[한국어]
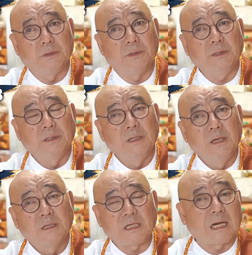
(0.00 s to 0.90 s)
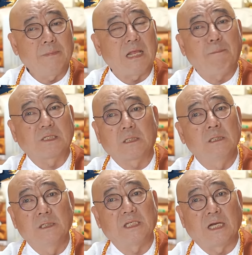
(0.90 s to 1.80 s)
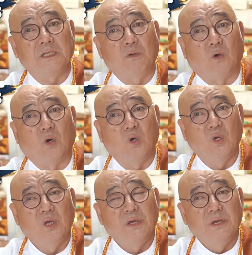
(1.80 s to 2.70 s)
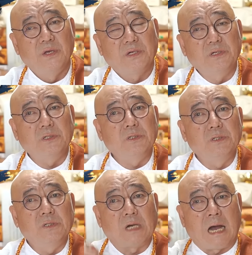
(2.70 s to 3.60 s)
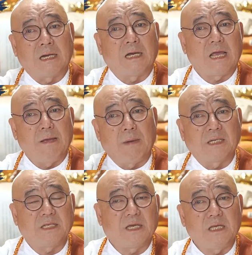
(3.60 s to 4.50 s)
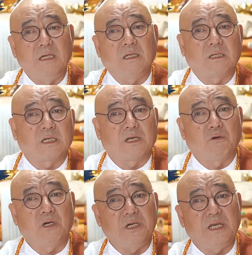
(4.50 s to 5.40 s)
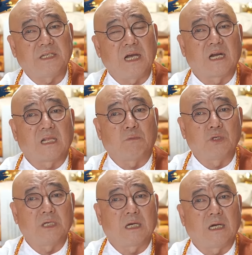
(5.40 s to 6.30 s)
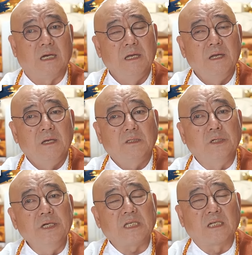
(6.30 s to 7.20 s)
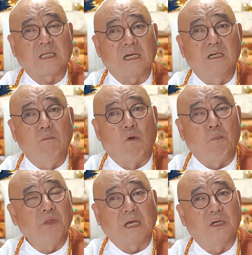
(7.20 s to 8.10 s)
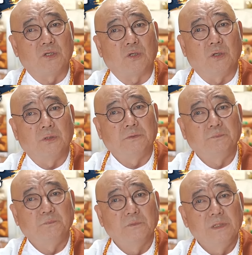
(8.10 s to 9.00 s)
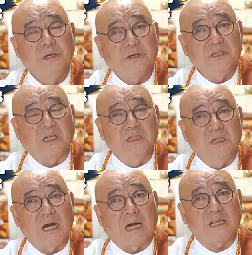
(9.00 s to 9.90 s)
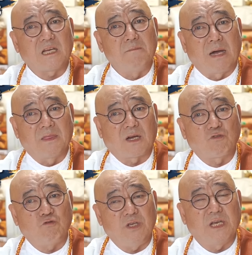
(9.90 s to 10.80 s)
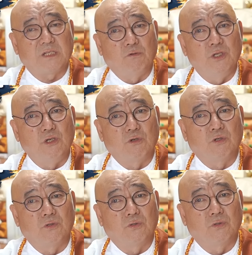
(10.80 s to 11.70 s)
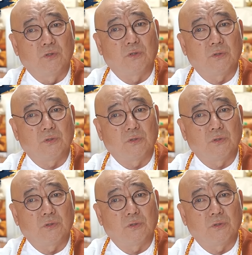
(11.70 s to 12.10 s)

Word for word: 예? 사람이 나빠서 그런 것이 아니고 그 하나의 맛에 길들여져 가지고 거기에 생활하다 보니까 더 이상 다른 걸 못 본다는 거죠. 그러니까 이제 그걸 알게끔 만들어 주기 위해서 원희룡